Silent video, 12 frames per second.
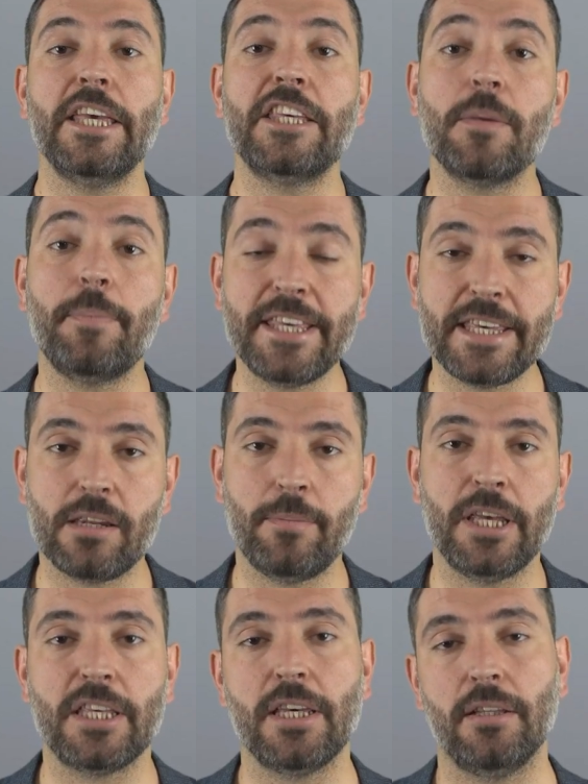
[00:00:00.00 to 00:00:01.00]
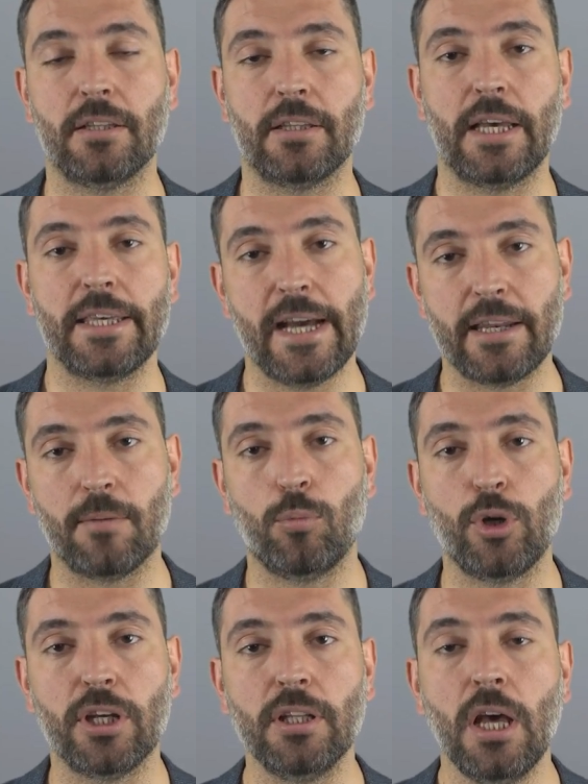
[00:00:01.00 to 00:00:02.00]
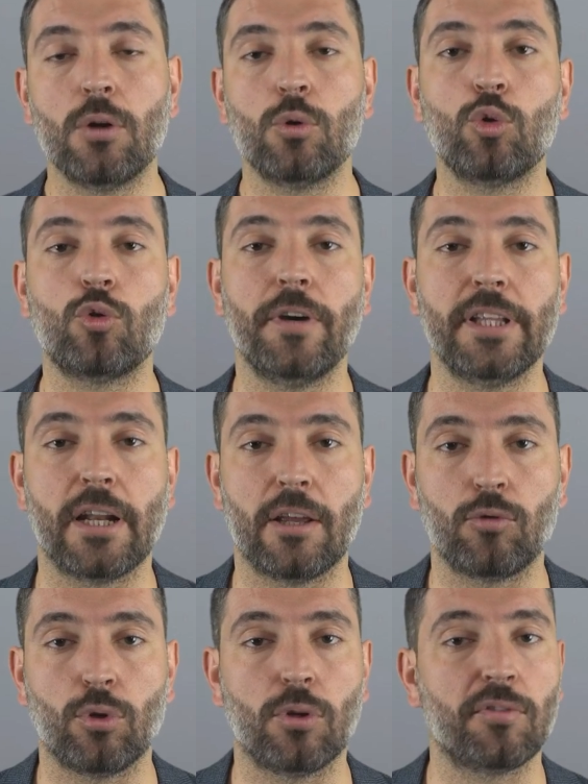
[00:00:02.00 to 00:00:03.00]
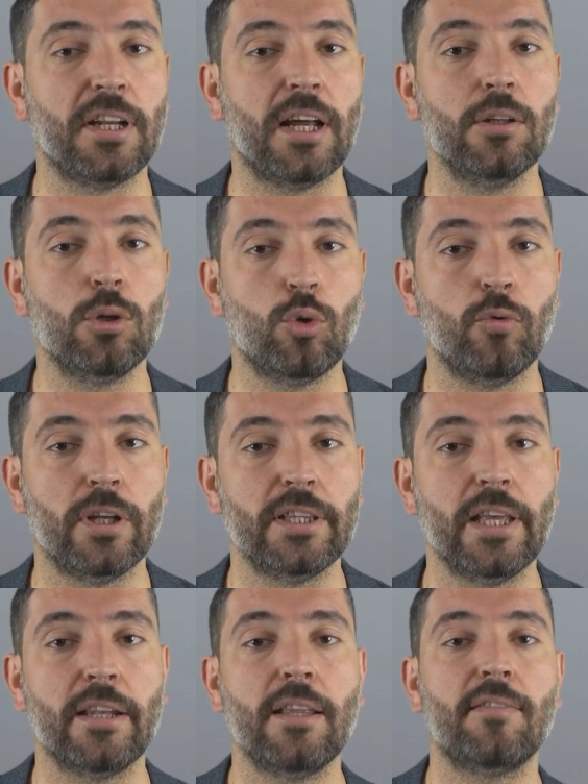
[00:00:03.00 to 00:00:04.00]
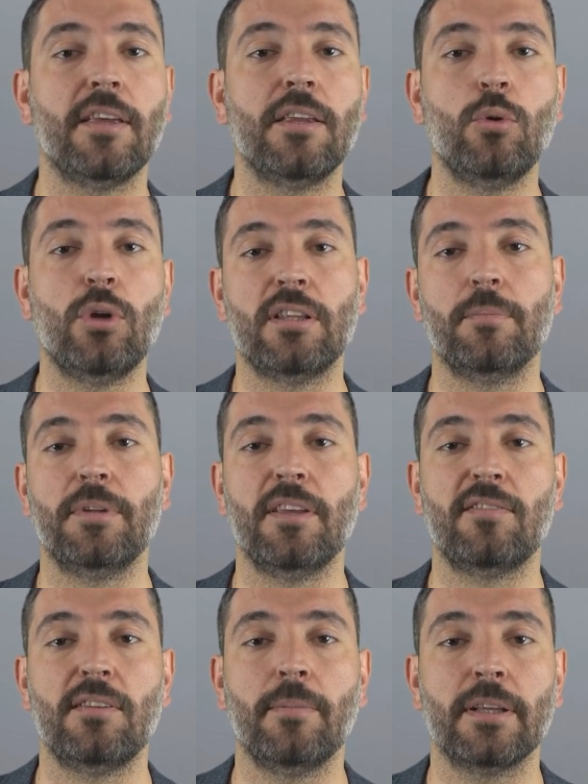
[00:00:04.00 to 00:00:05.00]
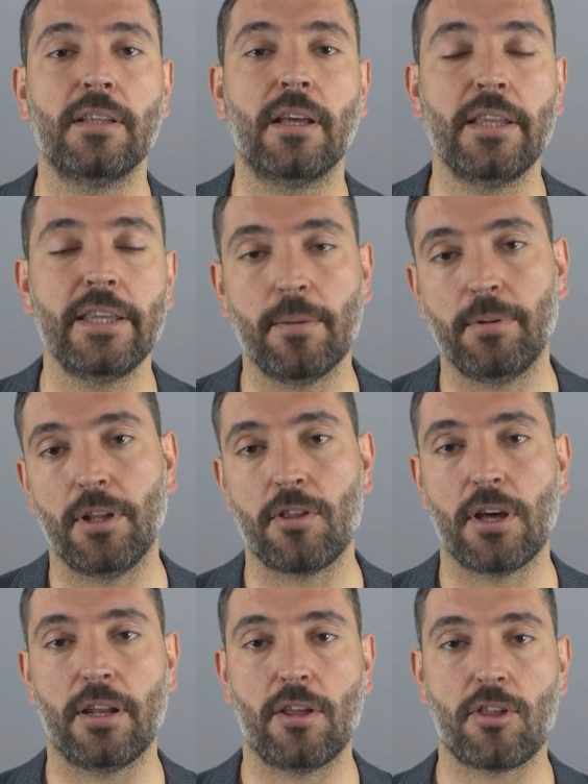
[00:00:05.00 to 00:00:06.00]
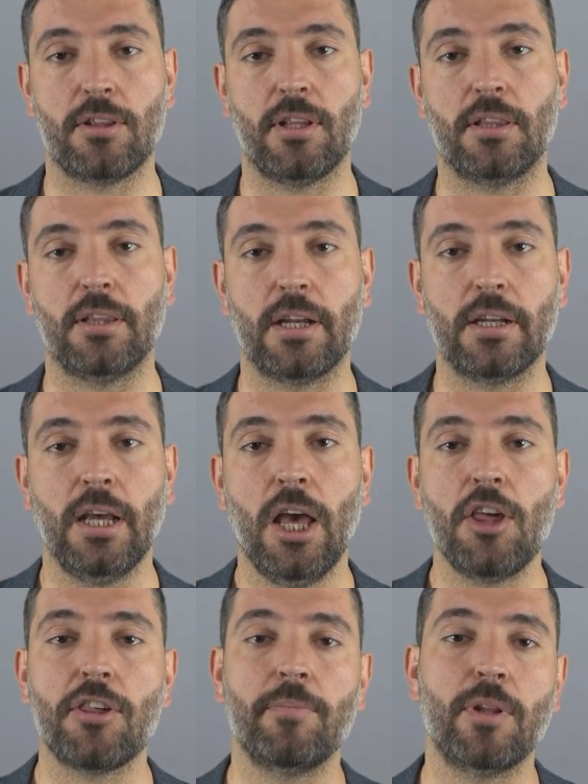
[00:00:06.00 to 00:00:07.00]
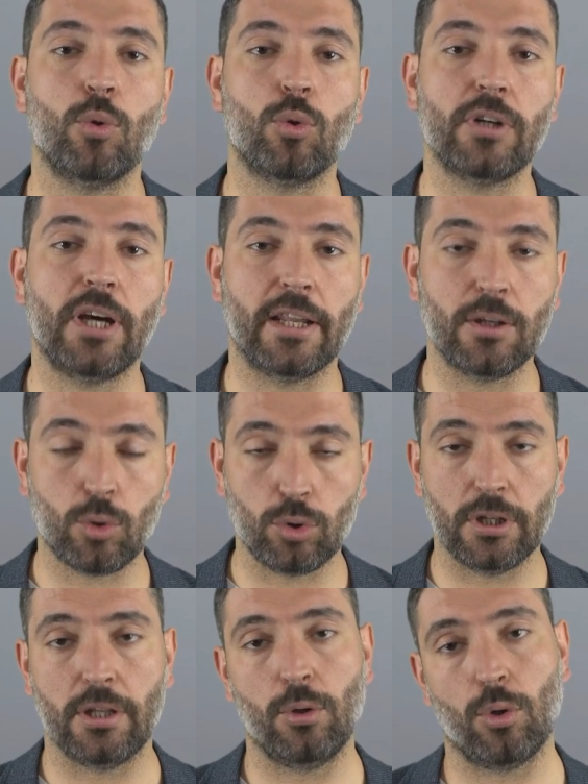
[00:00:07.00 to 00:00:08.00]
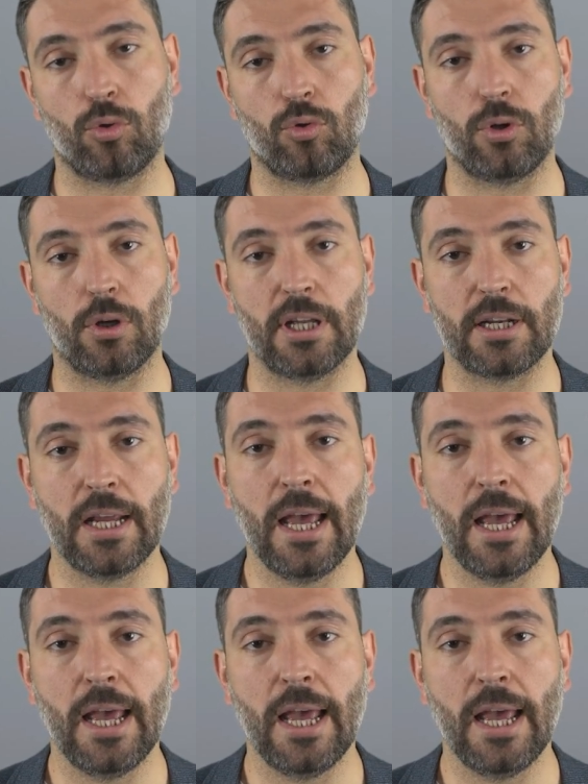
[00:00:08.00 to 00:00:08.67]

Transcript: 2022 yılında yani bu yıl Rus Federasyonu Silahlı Kuvvetlerine seri üretim teslimatlarının yapılacağını açıkladılar. Şimdi de Ukrayna'da kullanıyoruz diyorlar.